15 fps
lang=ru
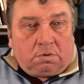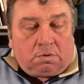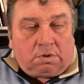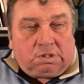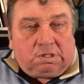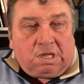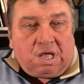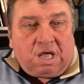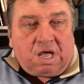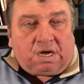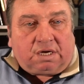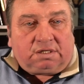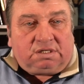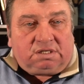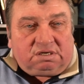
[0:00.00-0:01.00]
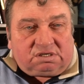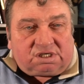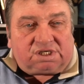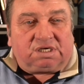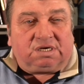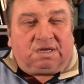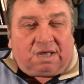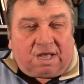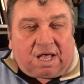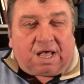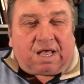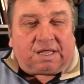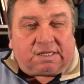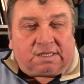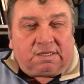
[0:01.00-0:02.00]
Говорит, ах ты ж
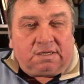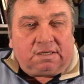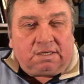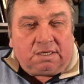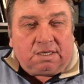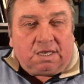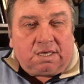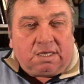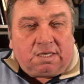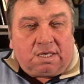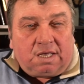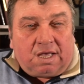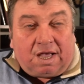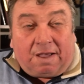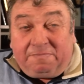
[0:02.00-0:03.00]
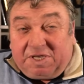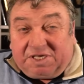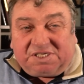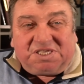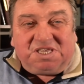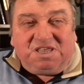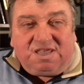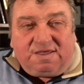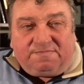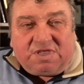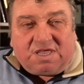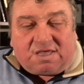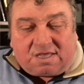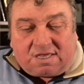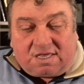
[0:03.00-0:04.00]
гад, объясни
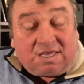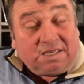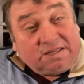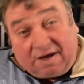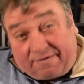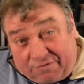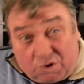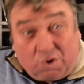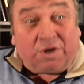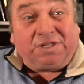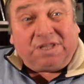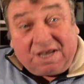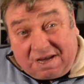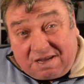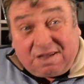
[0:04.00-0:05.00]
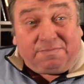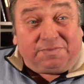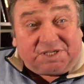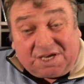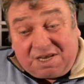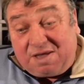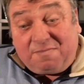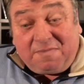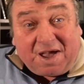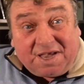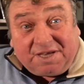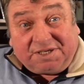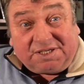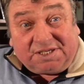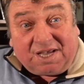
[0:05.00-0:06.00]
мне, и давно ты этим
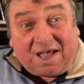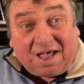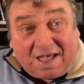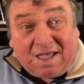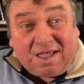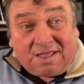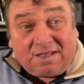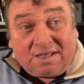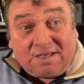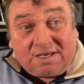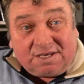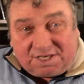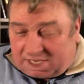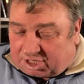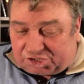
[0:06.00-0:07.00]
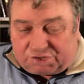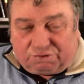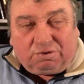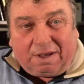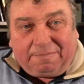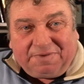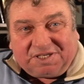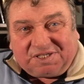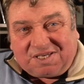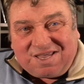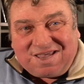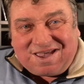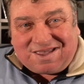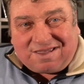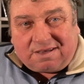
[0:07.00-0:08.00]
занимаешься, а? Я жду
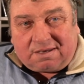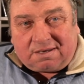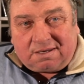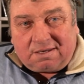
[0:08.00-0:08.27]
объяснений.